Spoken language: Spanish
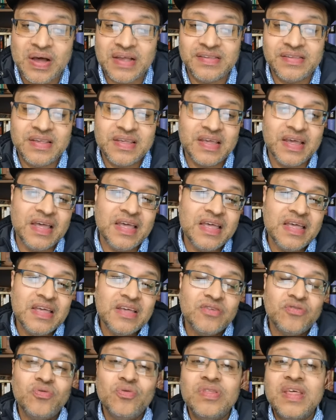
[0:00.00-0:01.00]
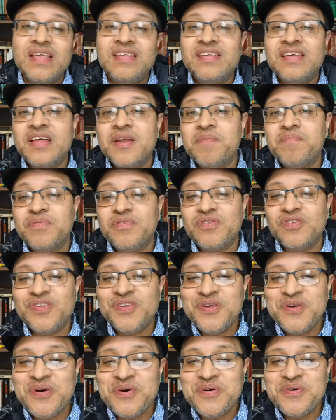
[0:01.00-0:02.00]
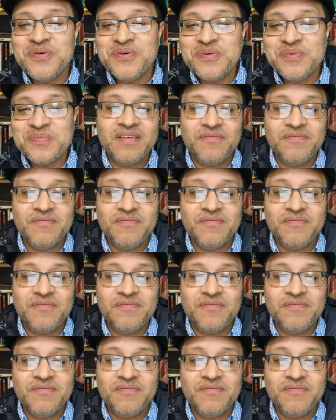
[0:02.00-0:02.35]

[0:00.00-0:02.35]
así que su descripción